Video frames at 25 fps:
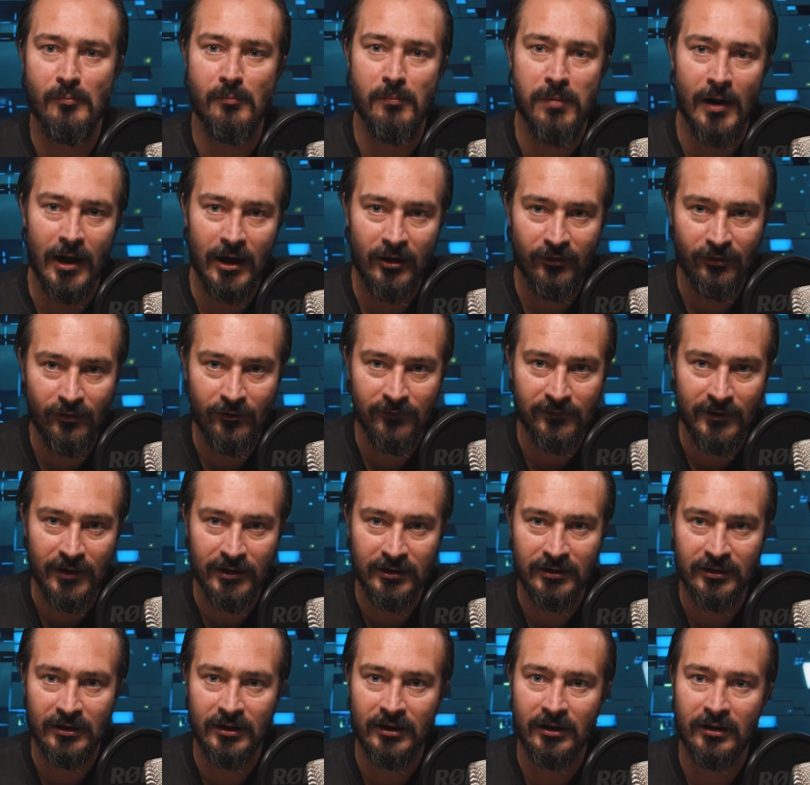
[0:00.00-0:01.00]
bardzo
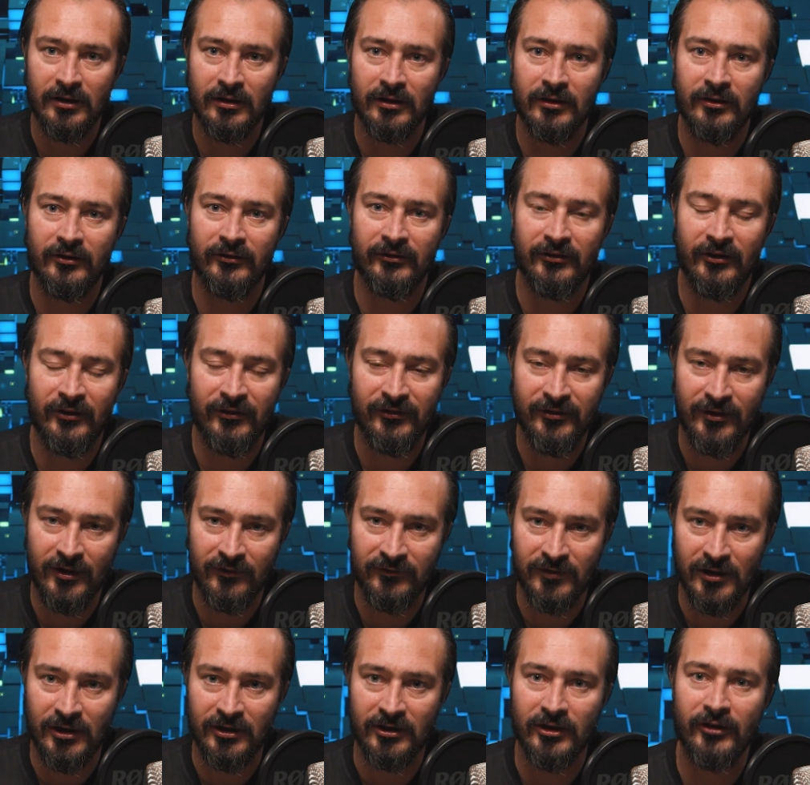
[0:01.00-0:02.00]
fajne
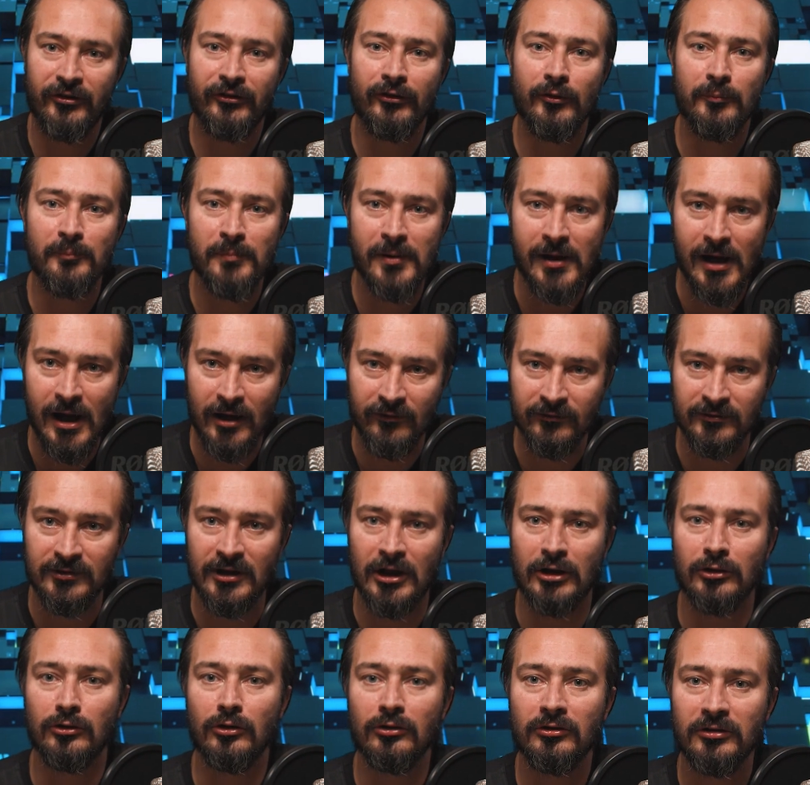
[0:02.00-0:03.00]
zestawienie. Co
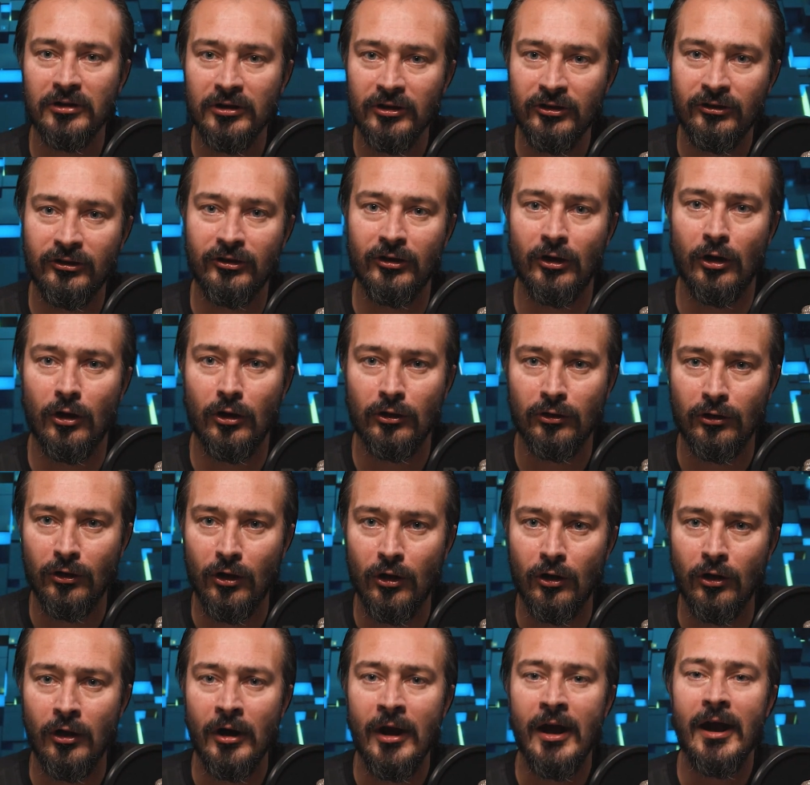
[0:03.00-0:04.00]
prawda, dotyczy
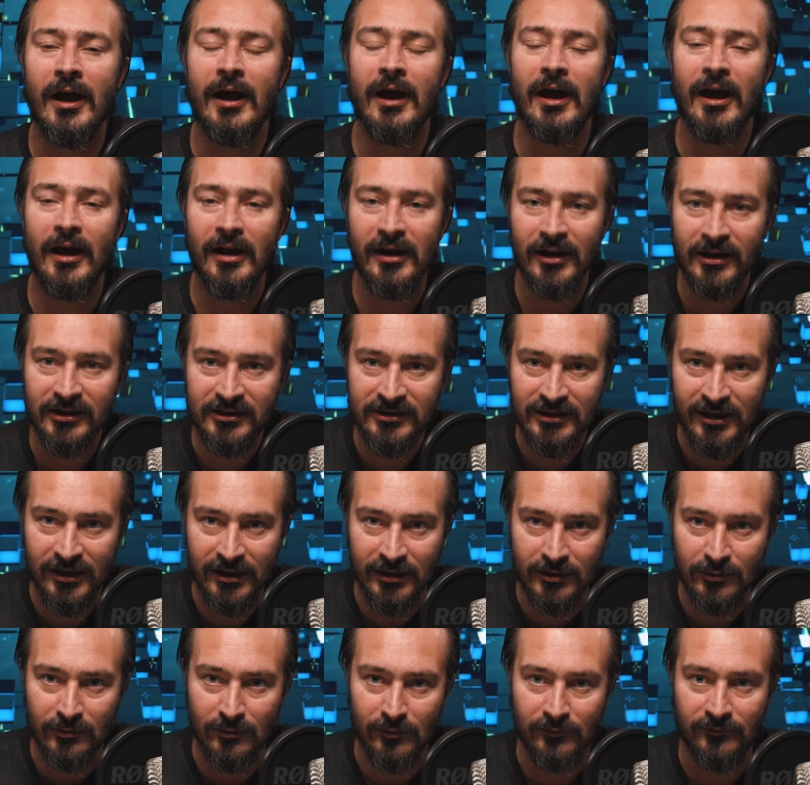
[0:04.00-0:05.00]
ono
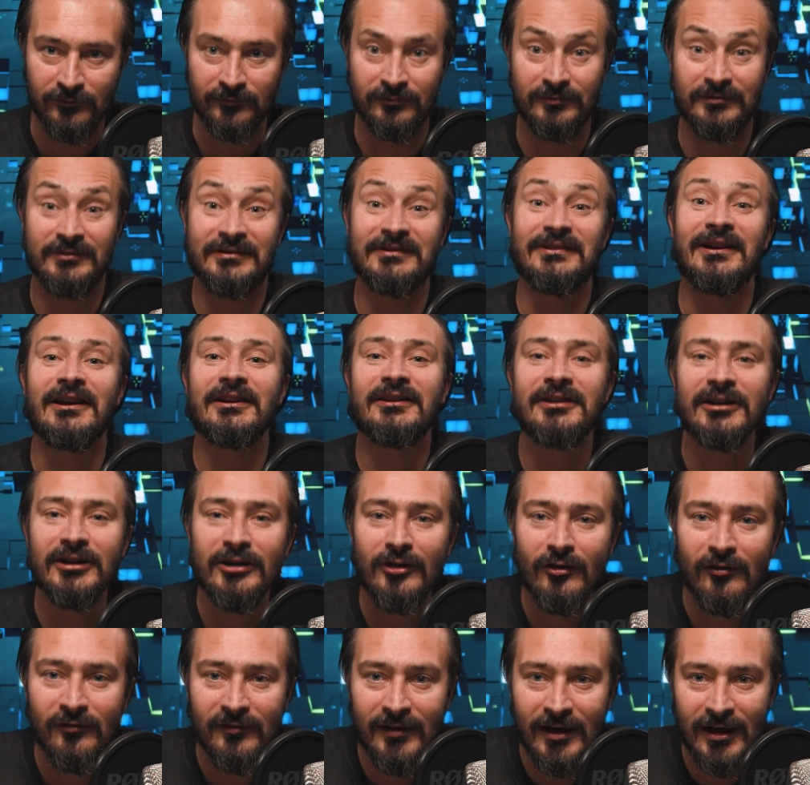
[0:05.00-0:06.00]
elektryków
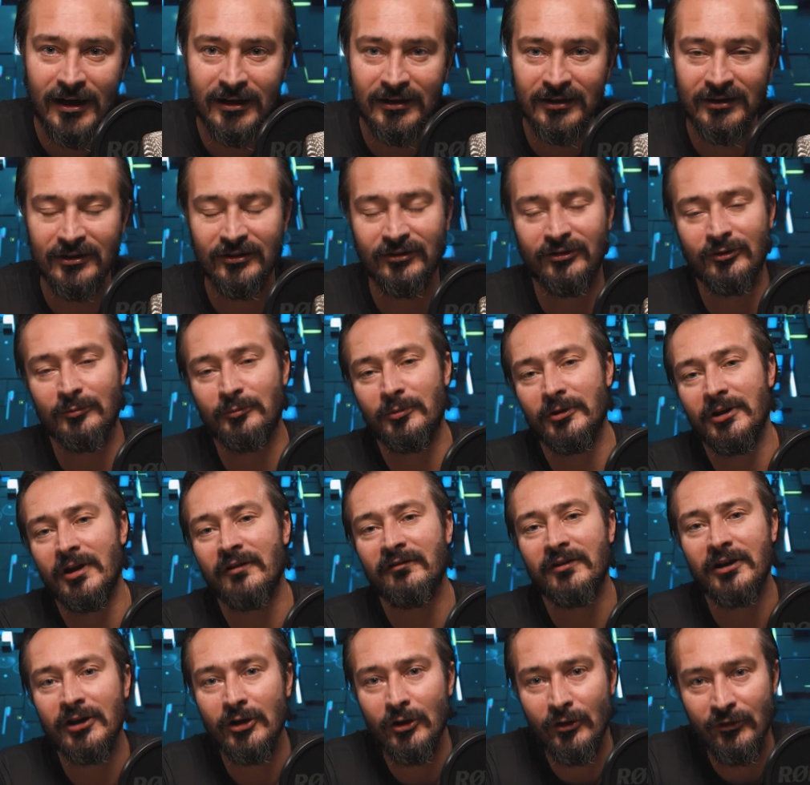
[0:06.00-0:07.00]
dedykowanych czy
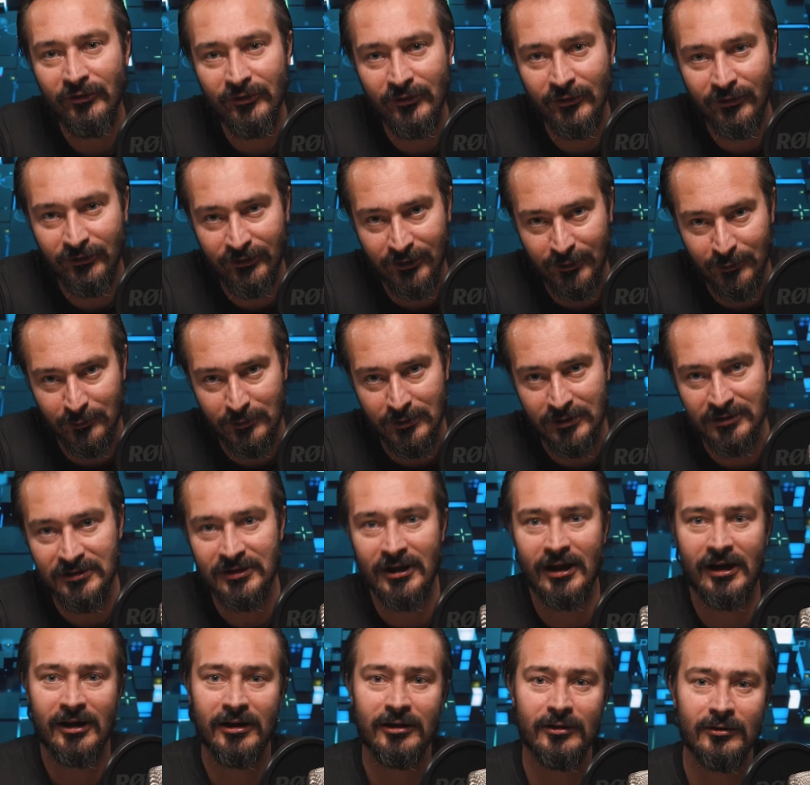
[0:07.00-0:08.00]
pojawiających się
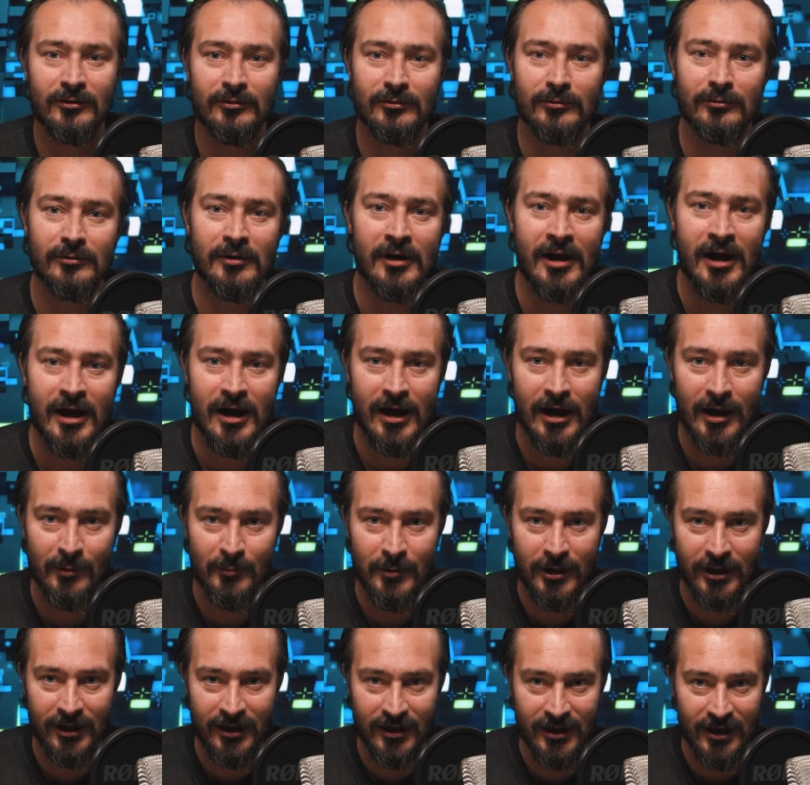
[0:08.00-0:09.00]
na rynku
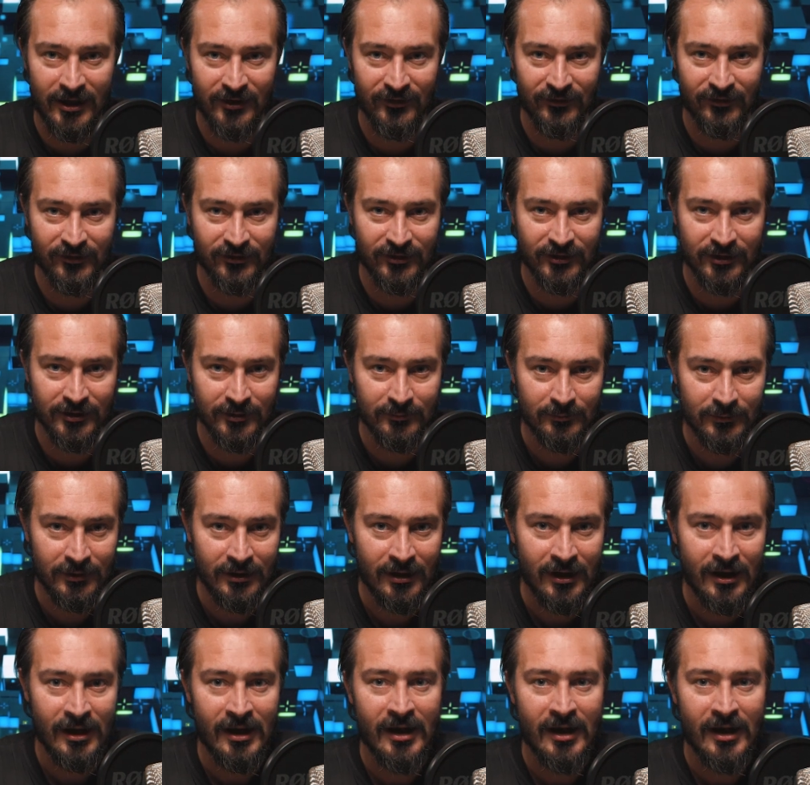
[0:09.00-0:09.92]
amerykańskim,